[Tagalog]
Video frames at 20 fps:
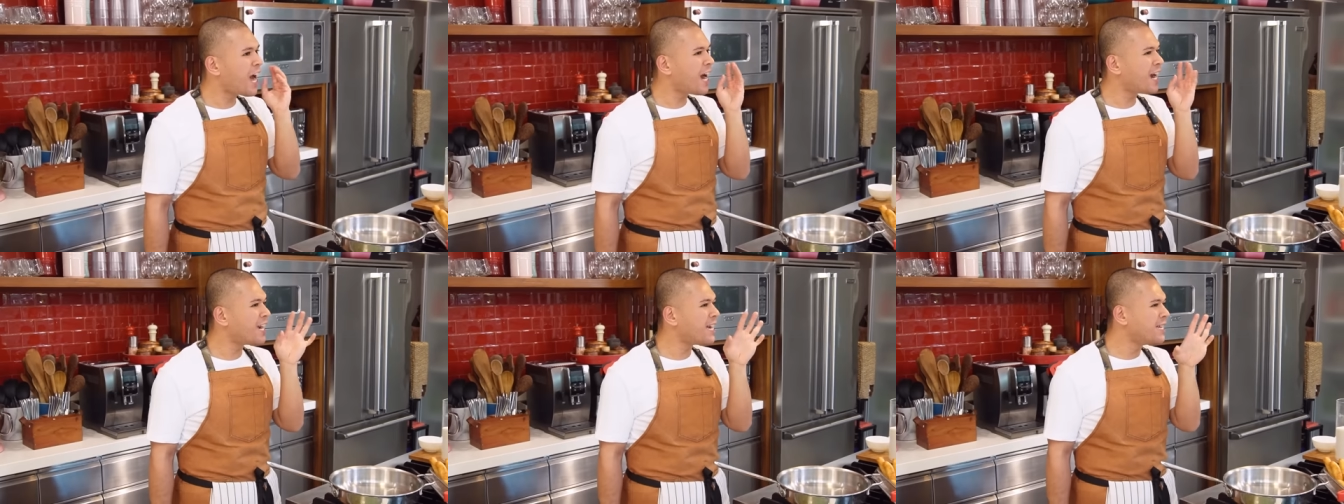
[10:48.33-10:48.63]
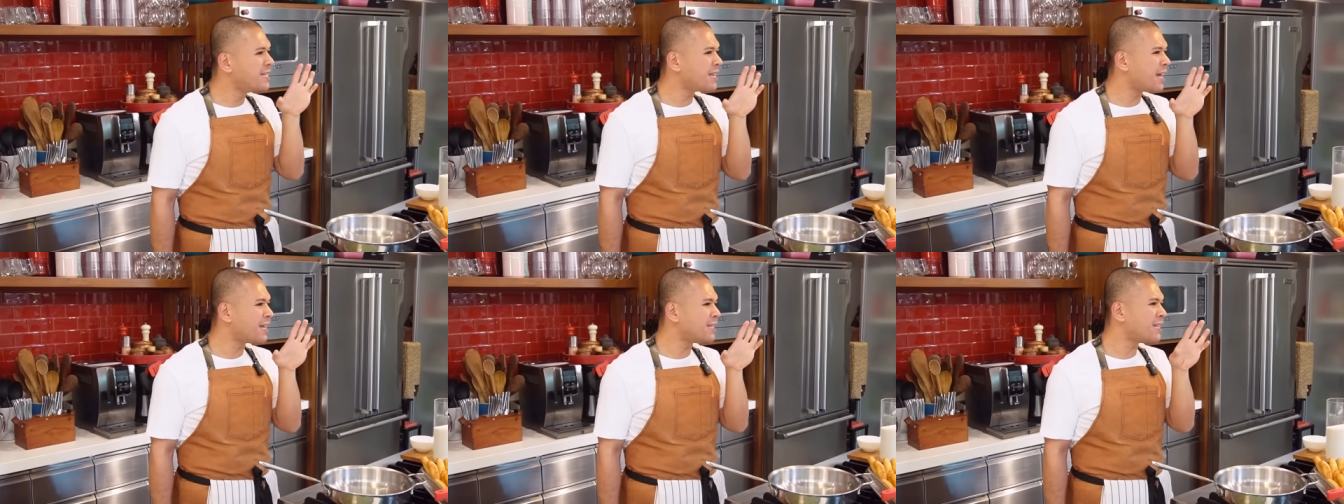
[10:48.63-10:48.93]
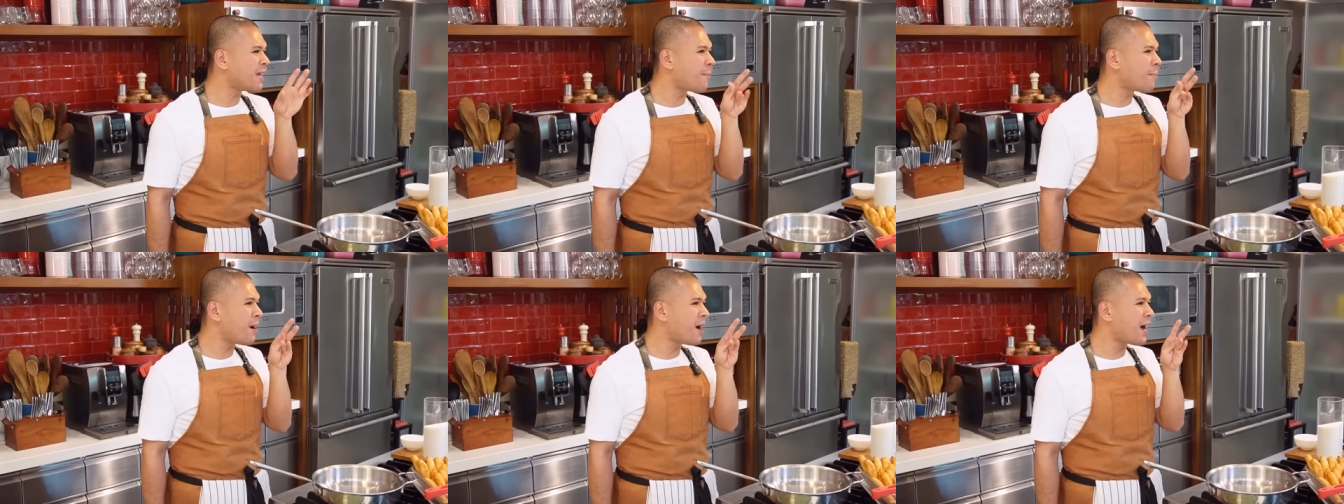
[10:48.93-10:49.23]
ang isa
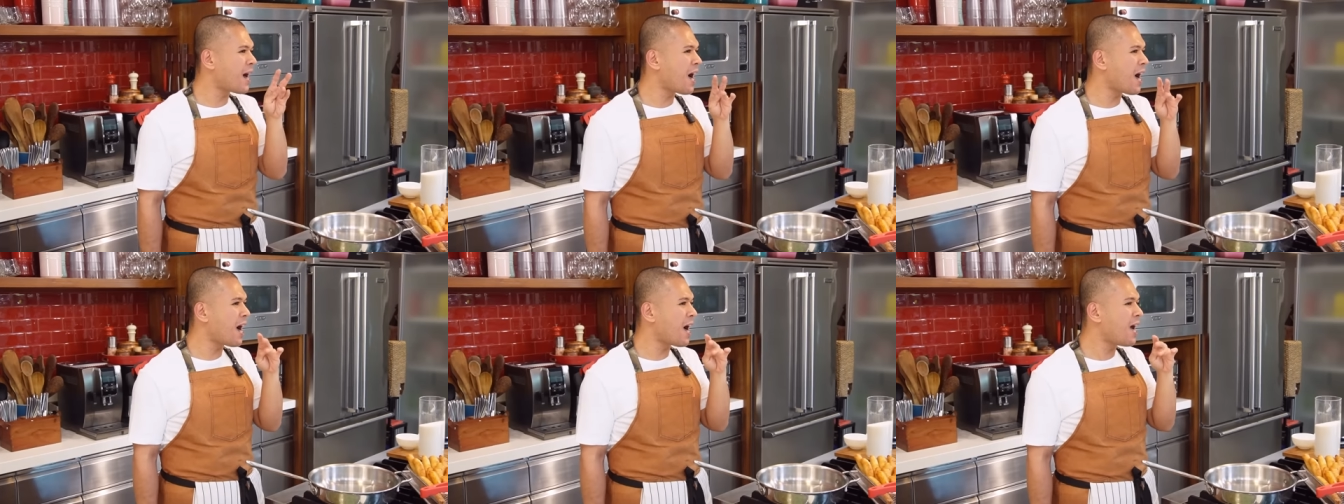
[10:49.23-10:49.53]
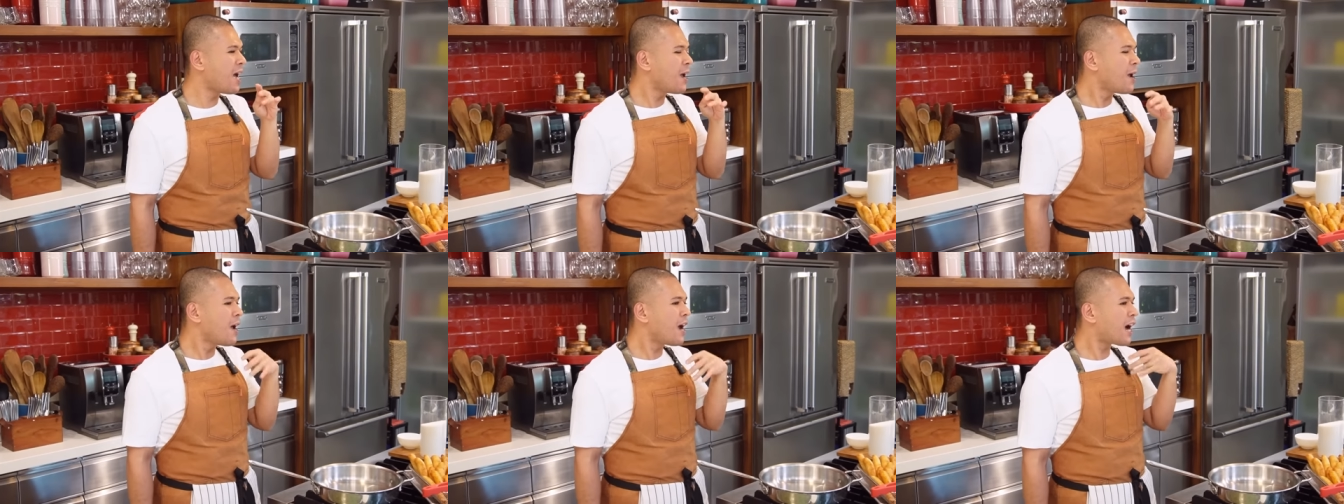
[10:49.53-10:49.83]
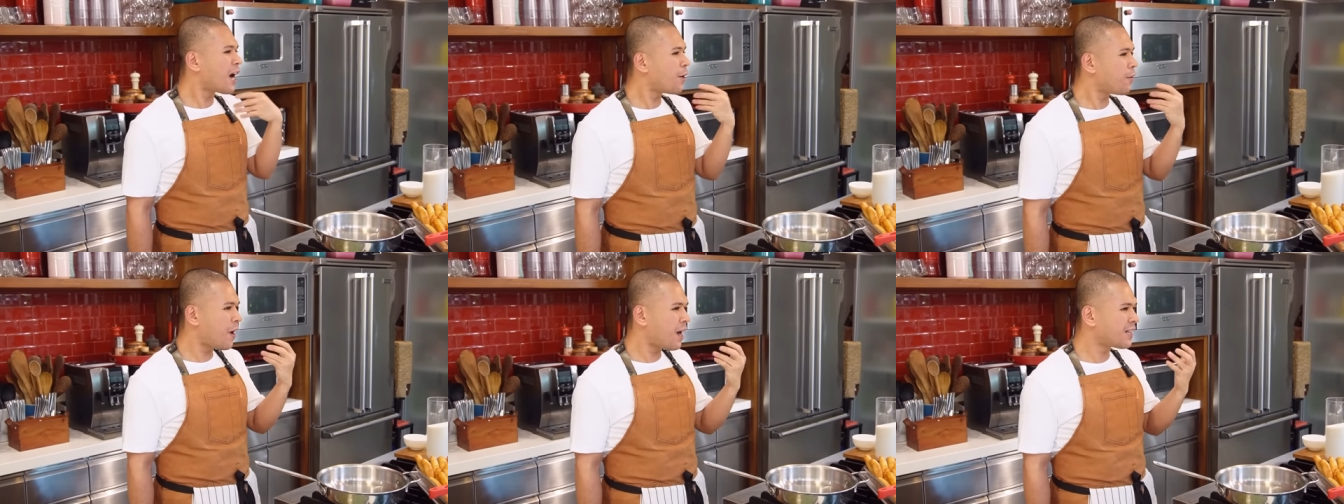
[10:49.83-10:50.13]
sa mga
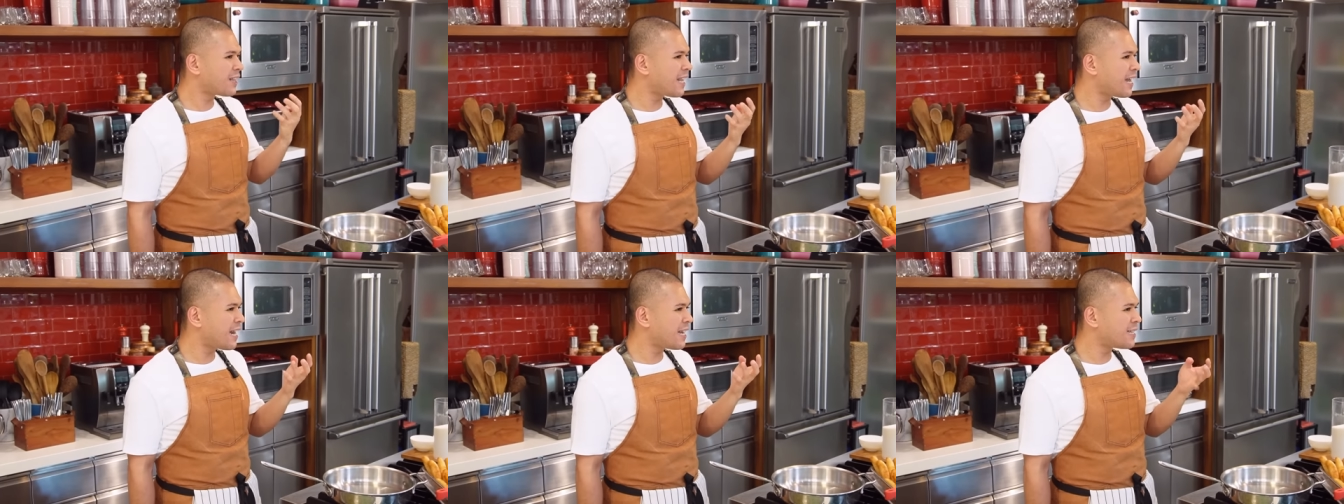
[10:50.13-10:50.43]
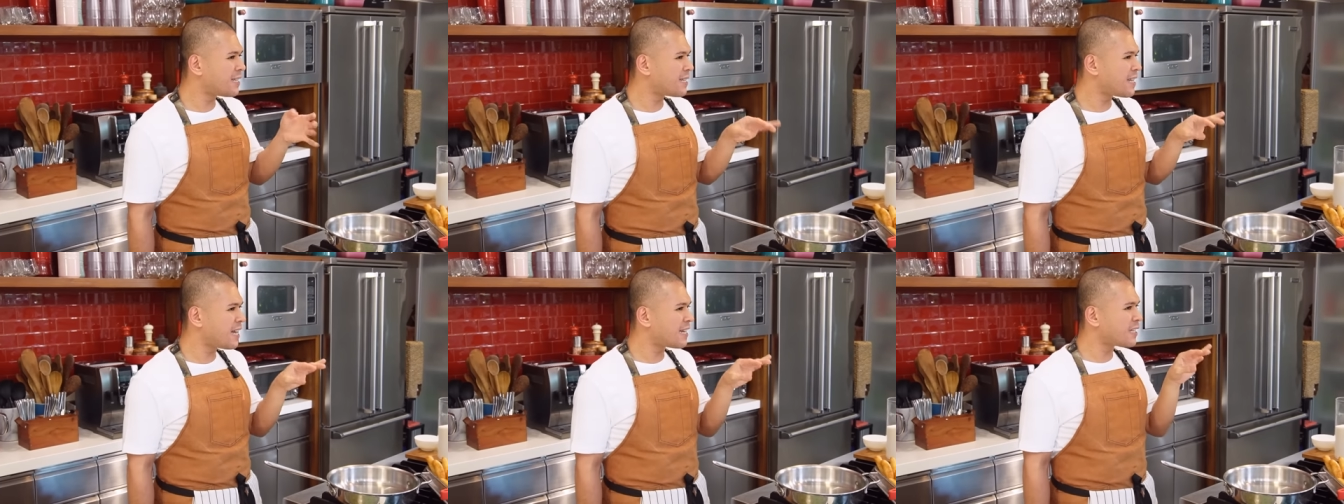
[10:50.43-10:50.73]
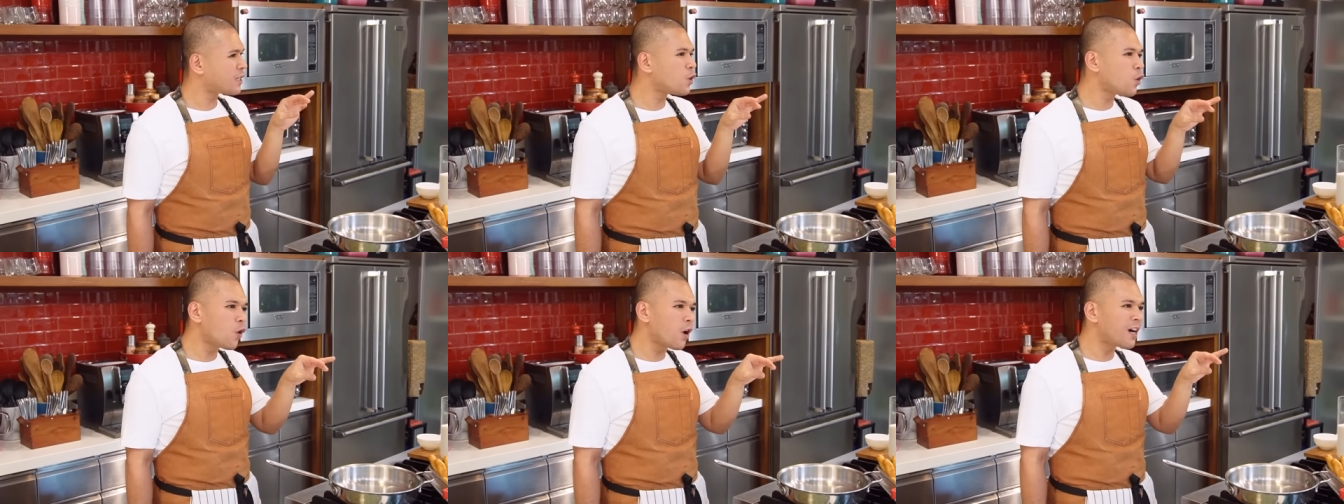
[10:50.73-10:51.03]

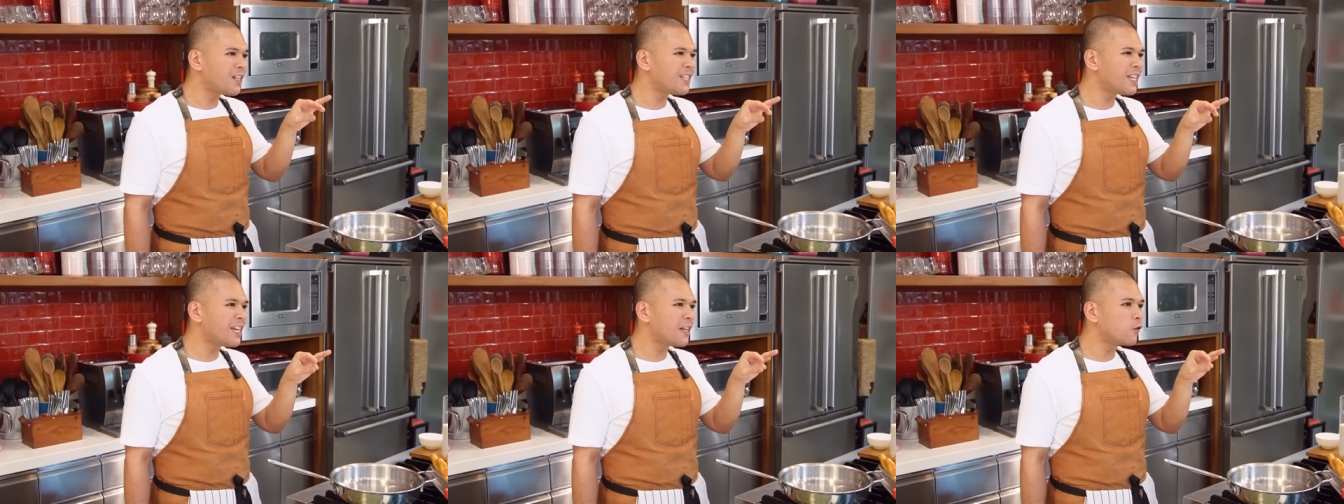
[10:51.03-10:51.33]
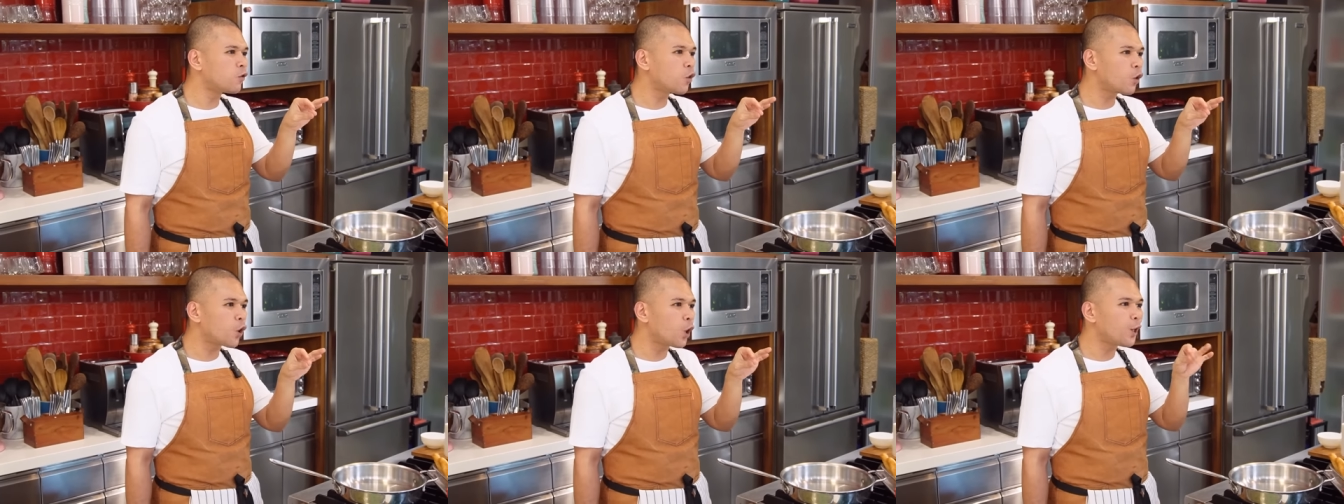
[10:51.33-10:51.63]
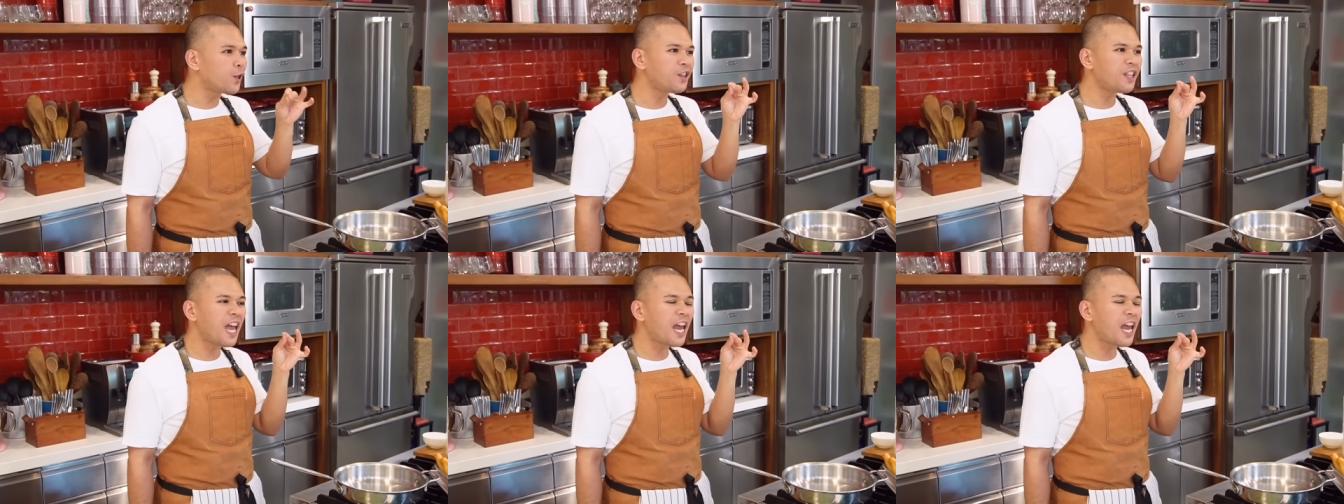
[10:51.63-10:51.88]
characteristics ng kanilang turon.